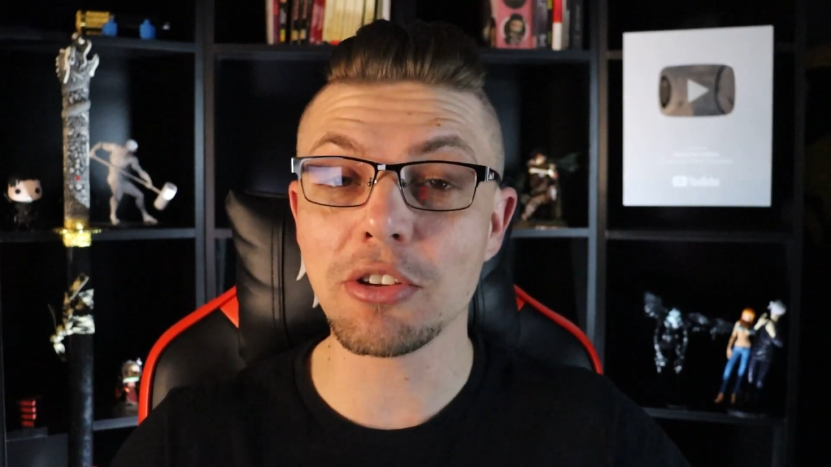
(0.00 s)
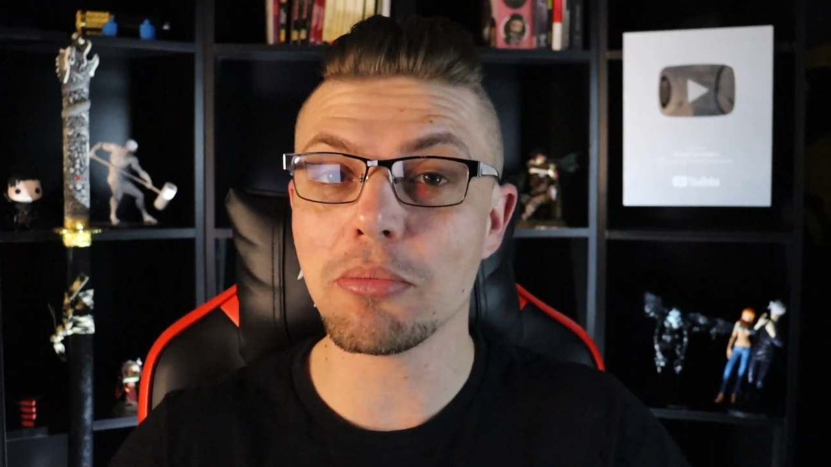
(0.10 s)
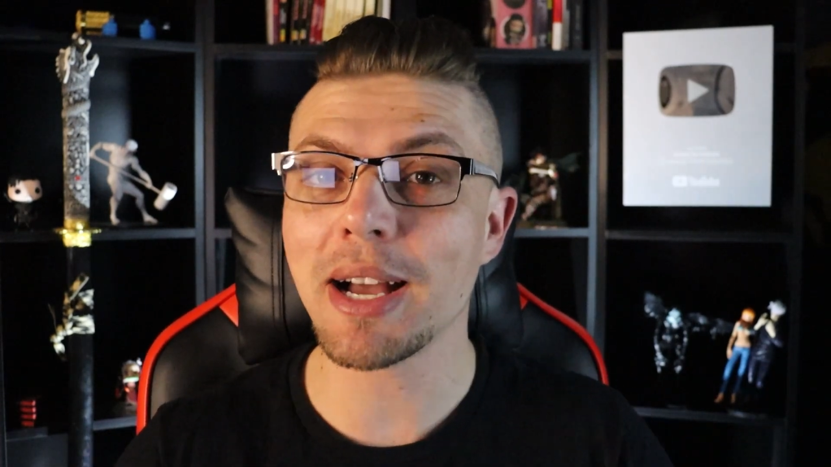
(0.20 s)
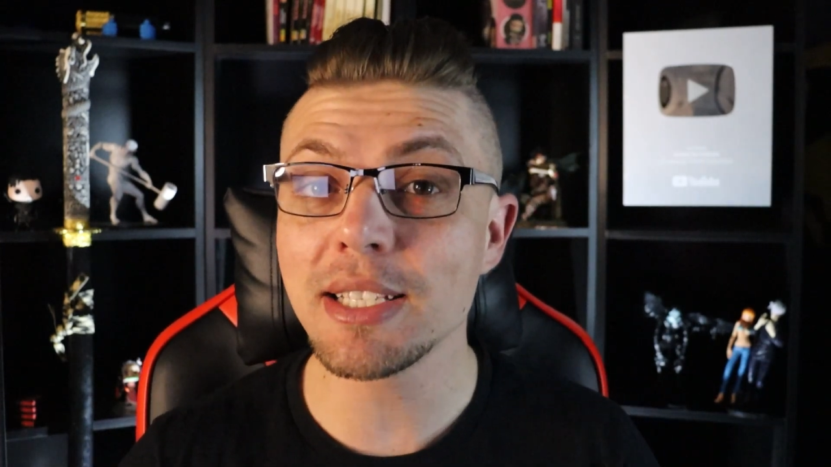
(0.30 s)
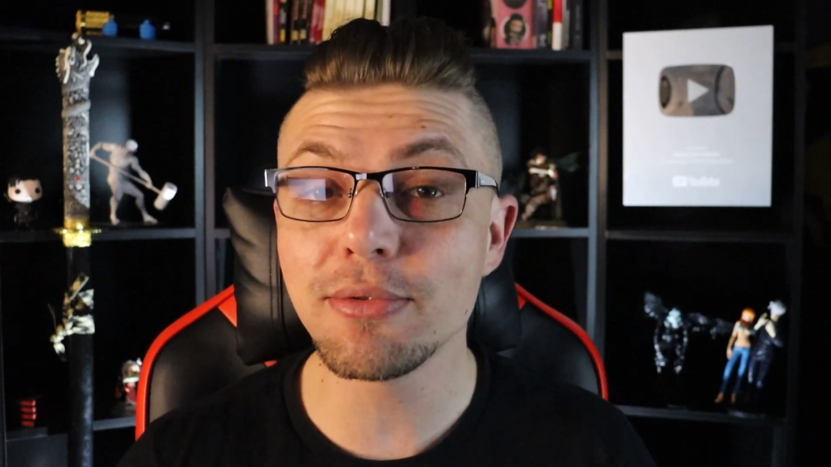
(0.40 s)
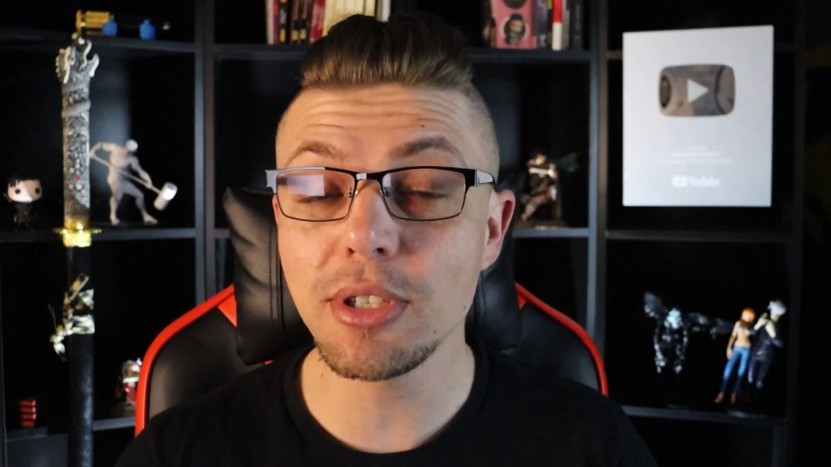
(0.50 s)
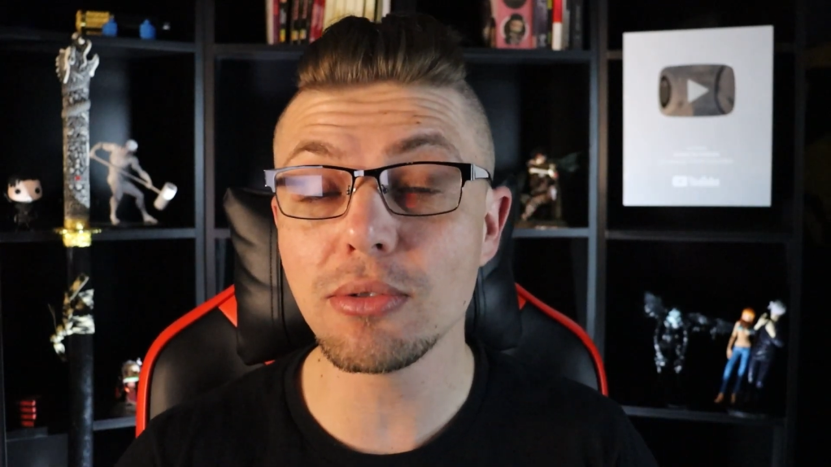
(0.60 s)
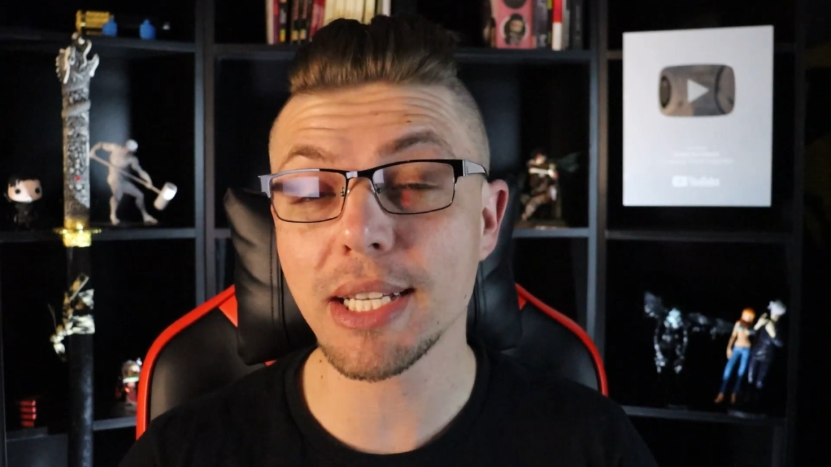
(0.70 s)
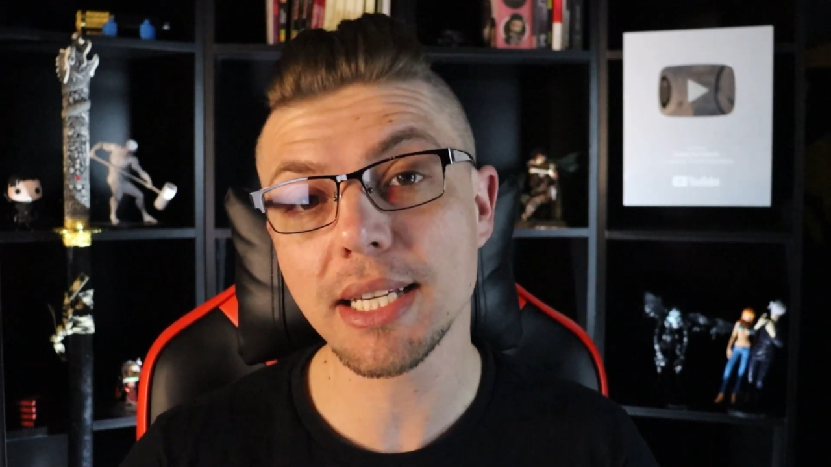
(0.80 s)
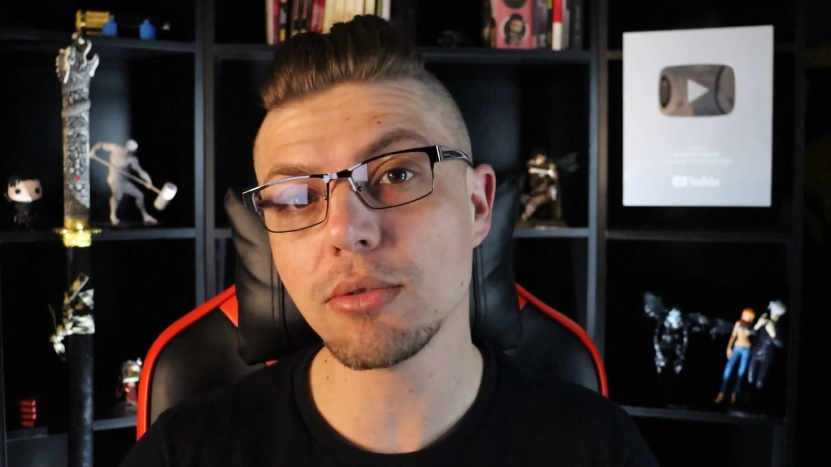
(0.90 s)
tenho mais
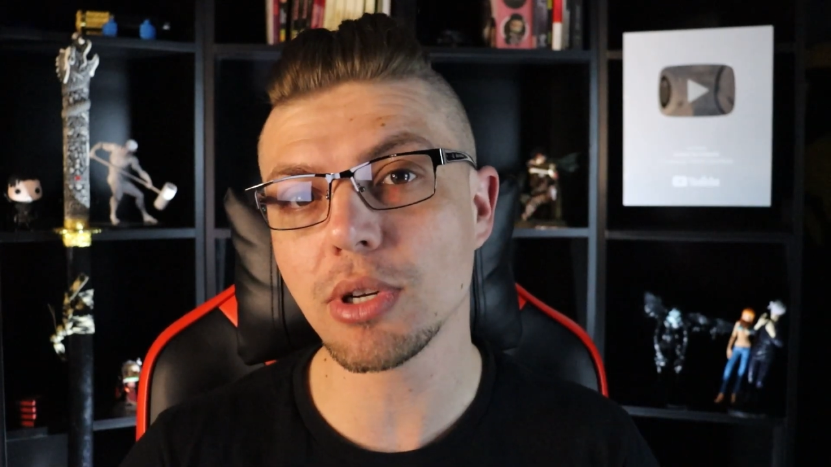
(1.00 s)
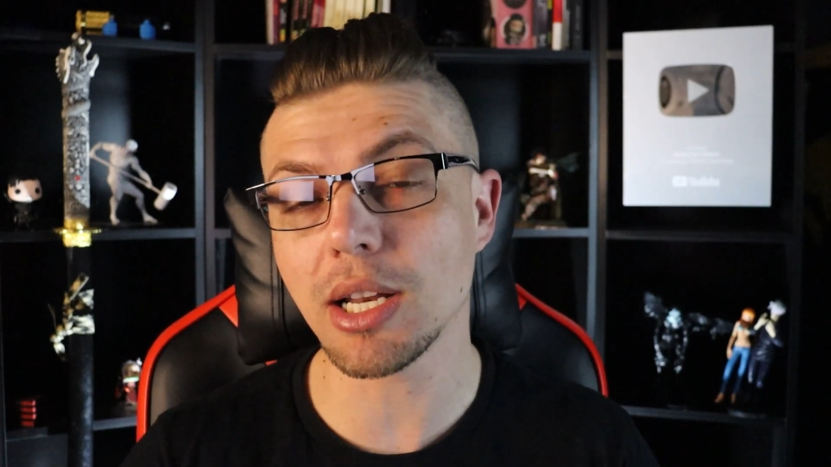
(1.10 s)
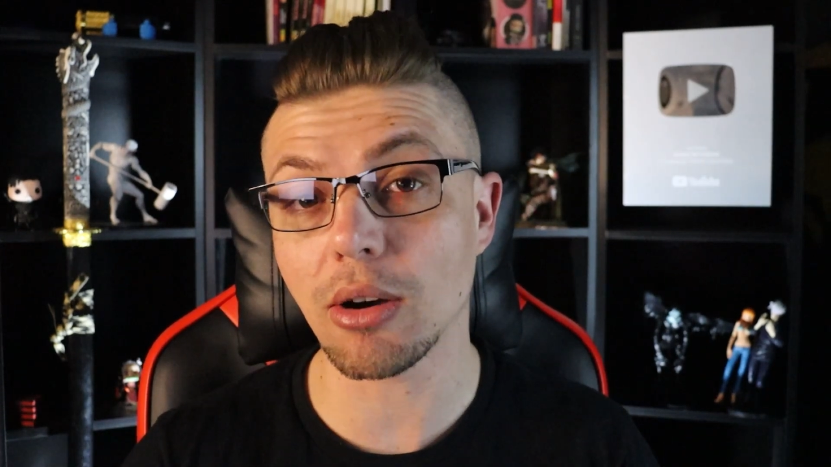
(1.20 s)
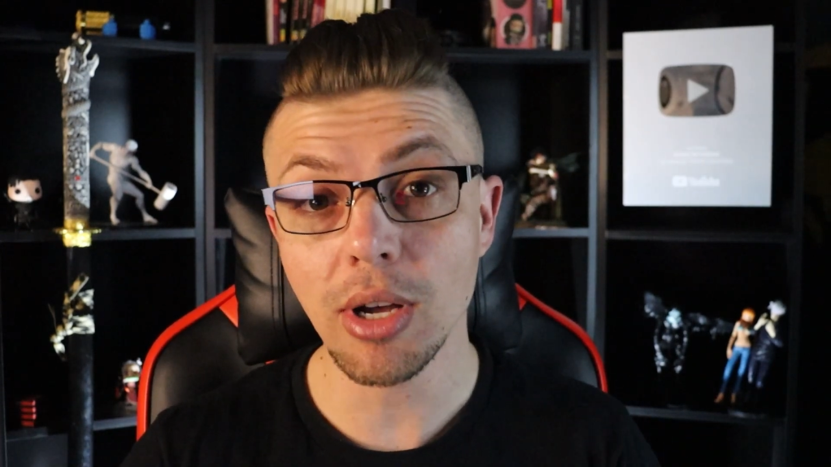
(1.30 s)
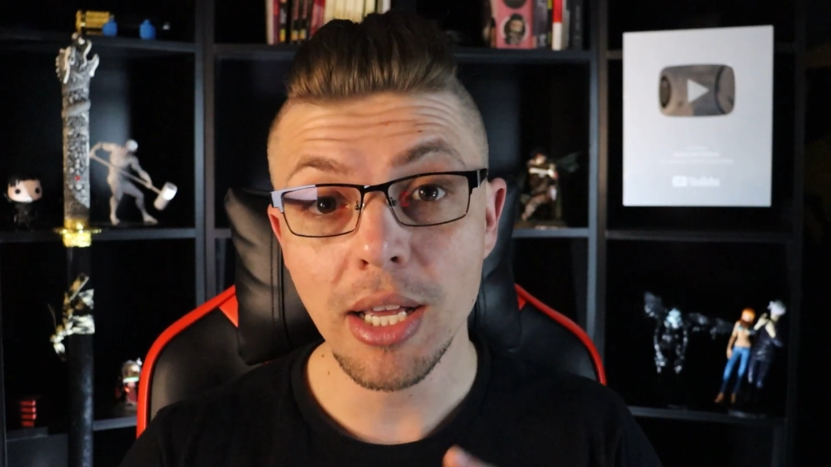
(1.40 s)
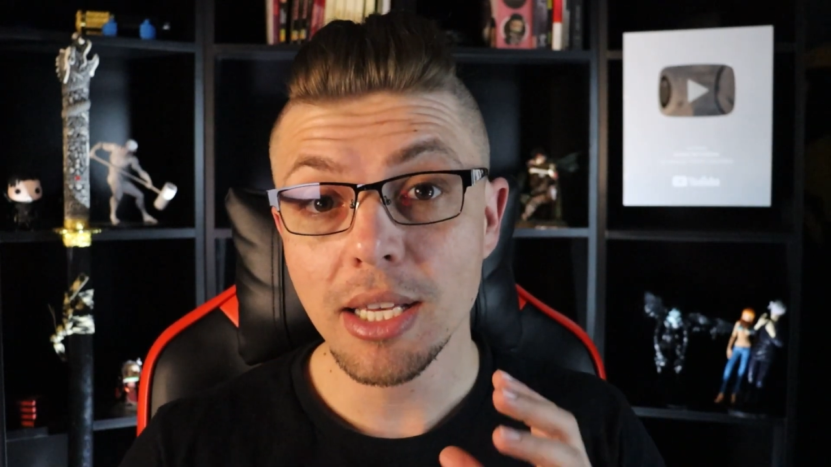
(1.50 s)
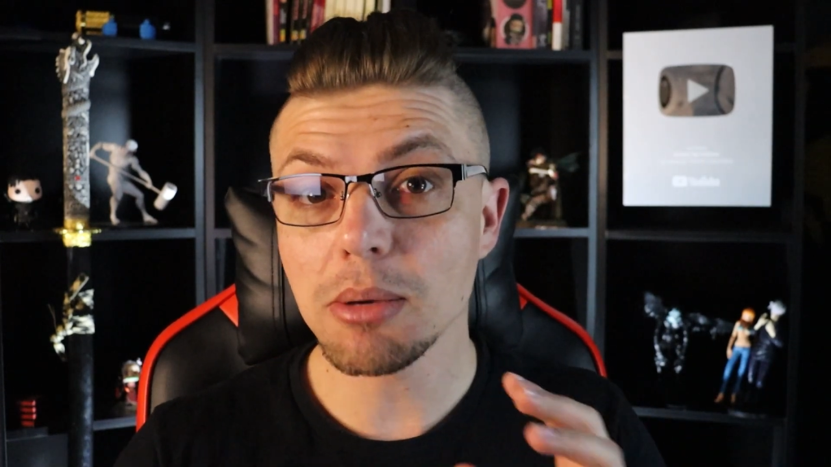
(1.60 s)
vídeos aqui no canal